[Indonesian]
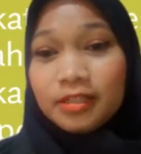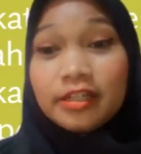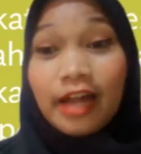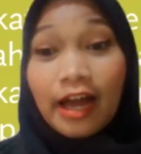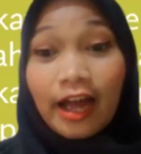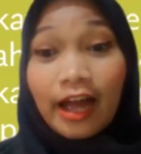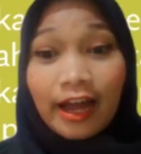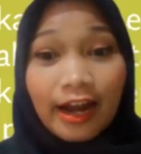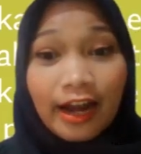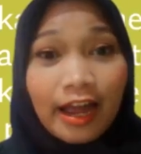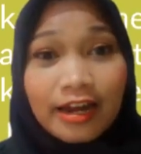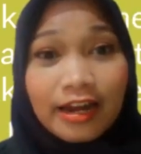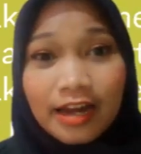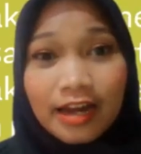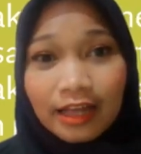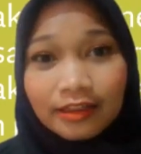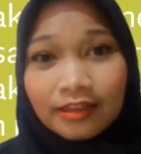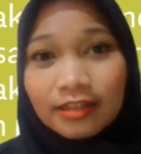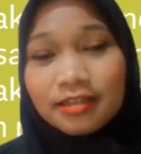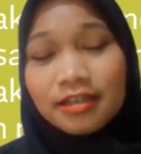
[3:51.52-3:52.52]
Sedangkan
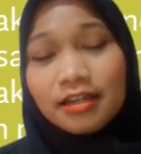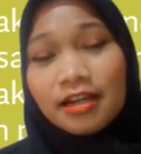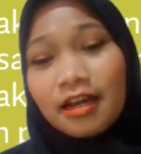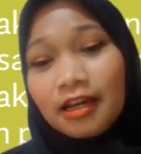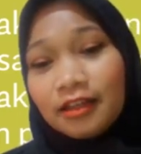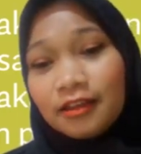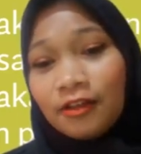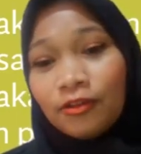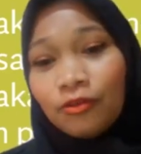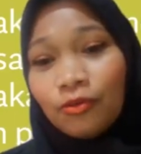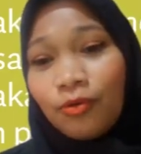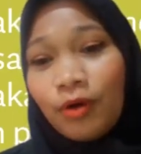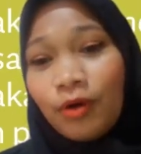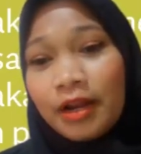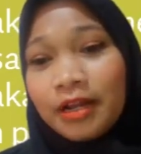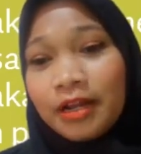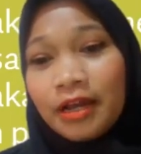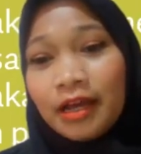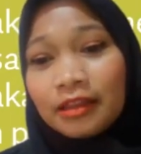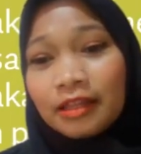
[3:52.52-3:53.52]
adat di sini
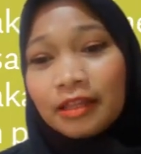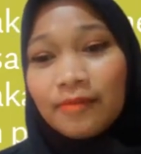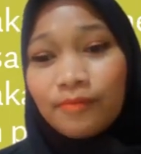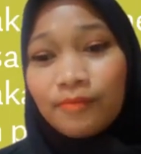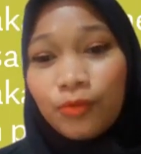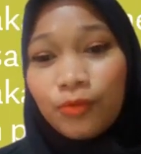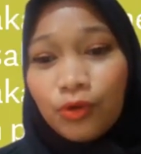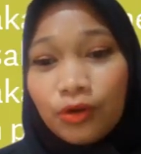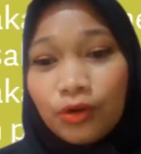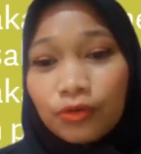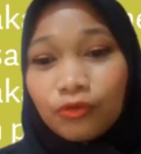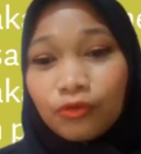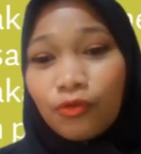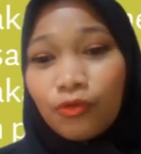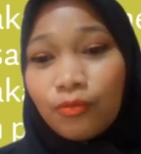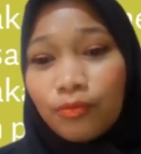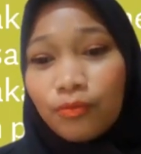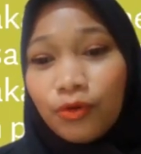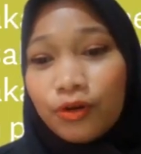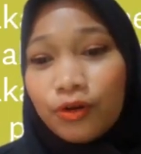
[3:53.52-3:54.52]
ketentuan yang timbul
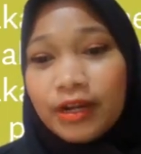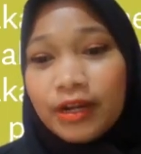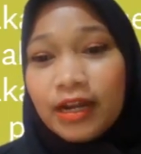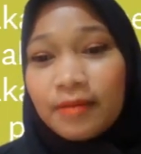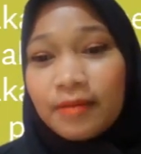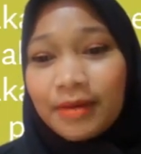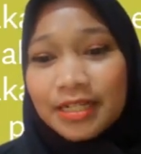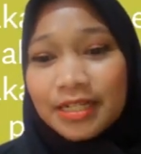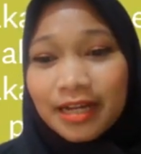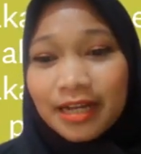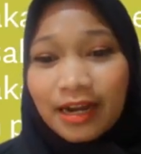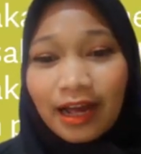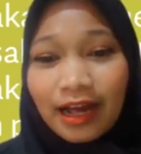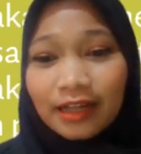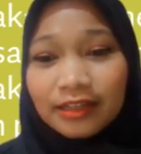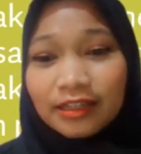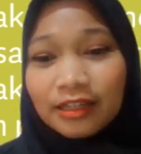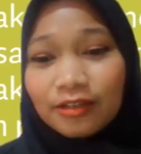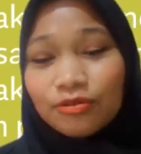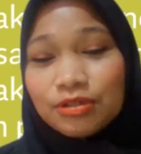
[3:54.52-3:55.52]
tumbuh dari
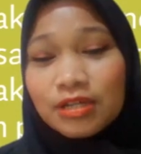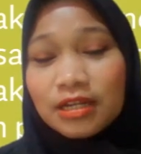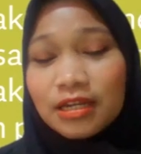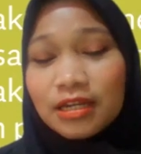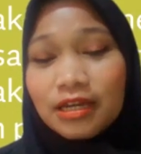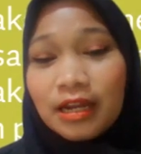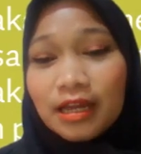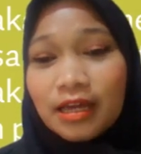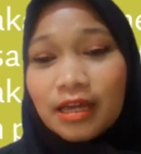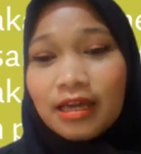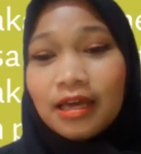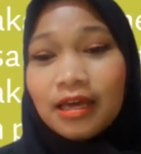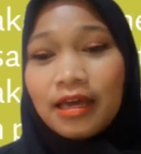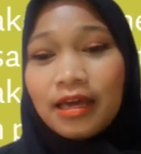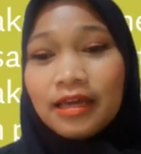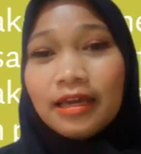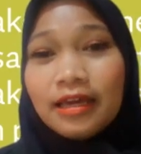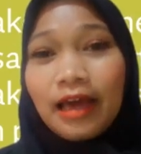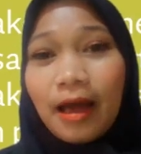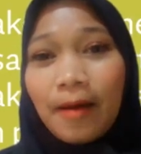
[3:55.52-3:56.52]
masyarakat itu sendiri
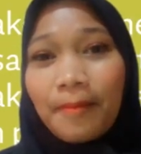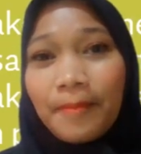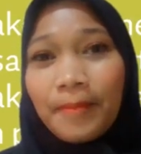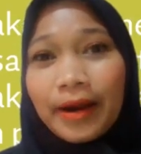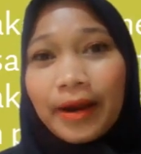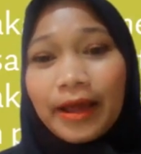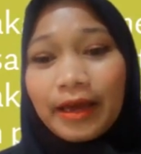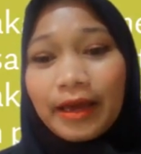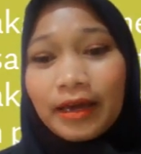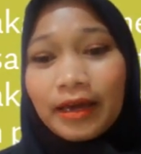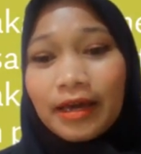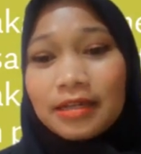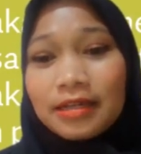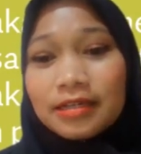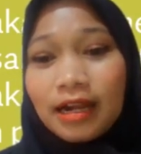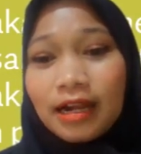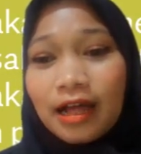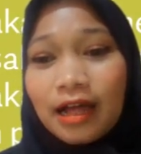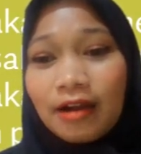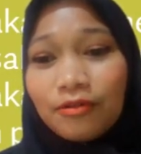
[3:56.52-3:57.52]
yang mereka
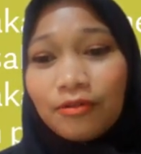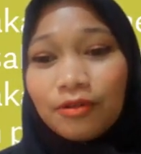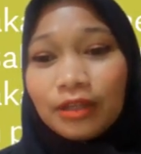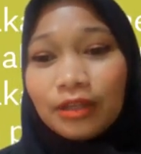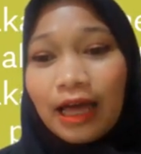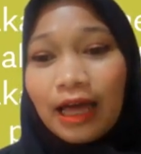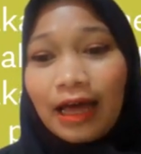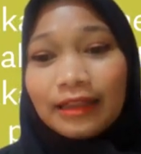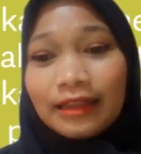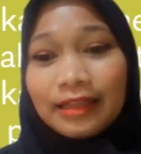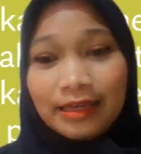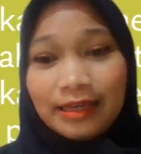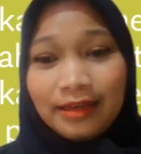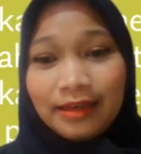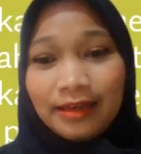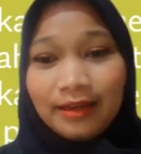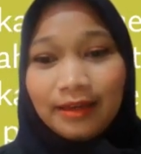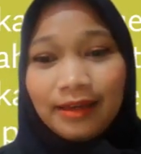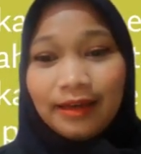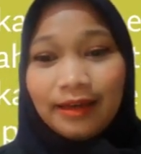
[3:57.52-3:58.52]
selalu taati.
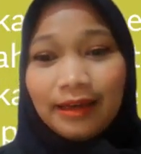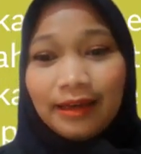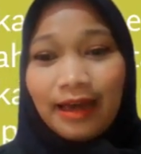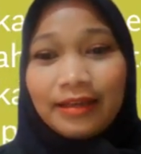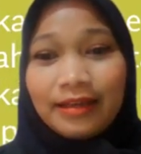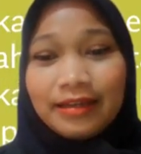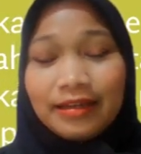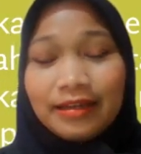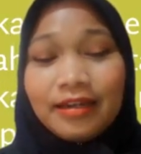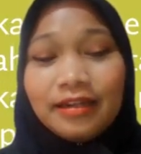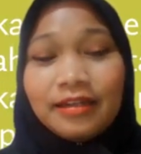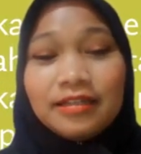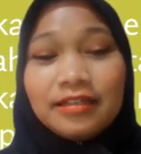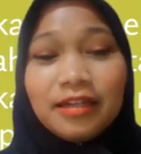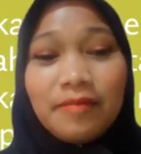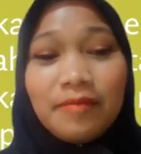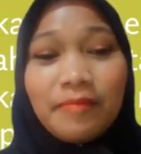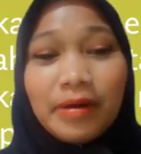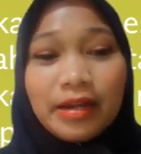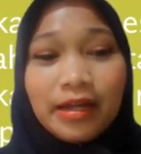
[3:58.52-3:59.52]
Ya, jadi di
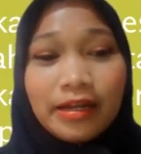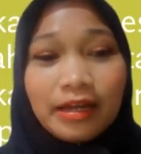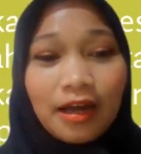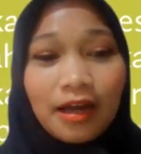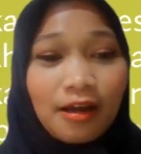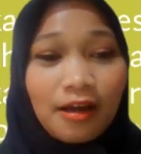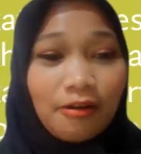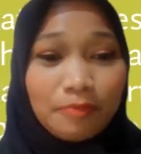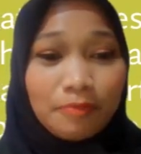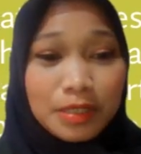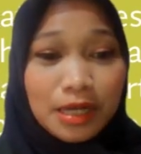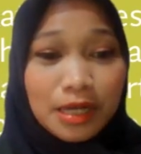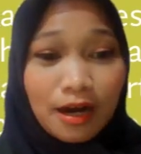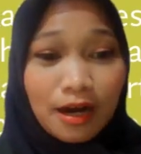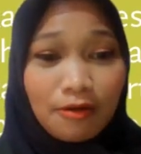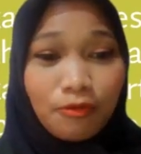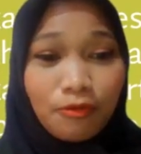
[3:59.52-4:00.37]
sini bedanya kalau bicara